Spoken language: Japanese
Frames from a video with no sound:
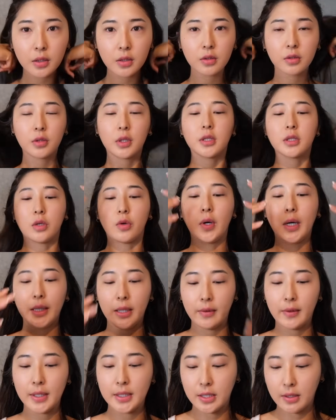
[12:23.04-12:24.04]
とりあえずお
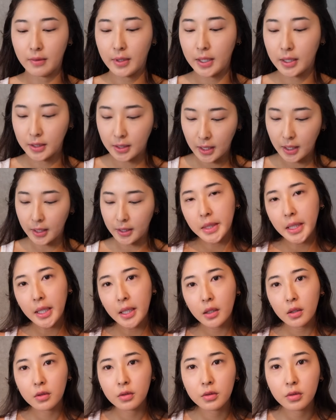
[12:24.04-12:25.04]
肌は触らない
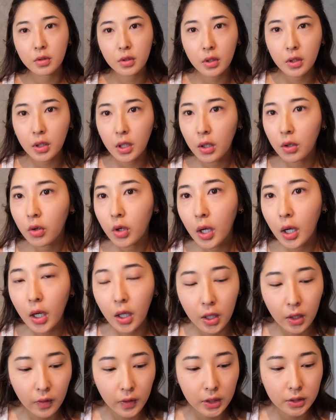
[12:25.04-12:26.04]
でこの顔
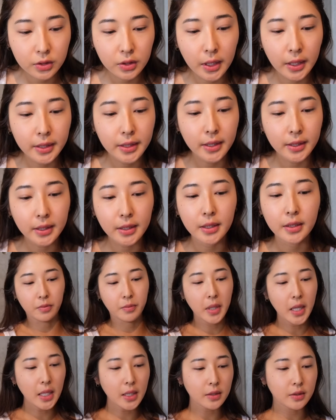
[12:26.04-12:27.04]
が乾く間に
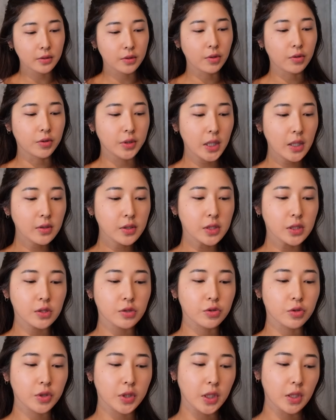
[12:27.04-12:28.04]
メイクのお直し
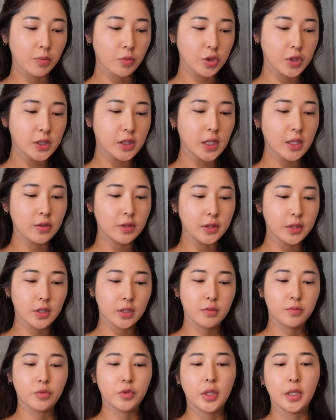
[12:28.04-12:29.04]
の時に持ち歩い
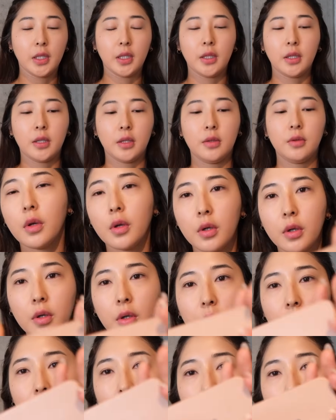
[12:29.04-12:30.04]
てるもんやねんけど
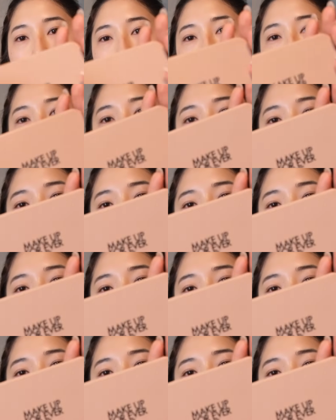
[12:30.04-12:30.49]
これがメイク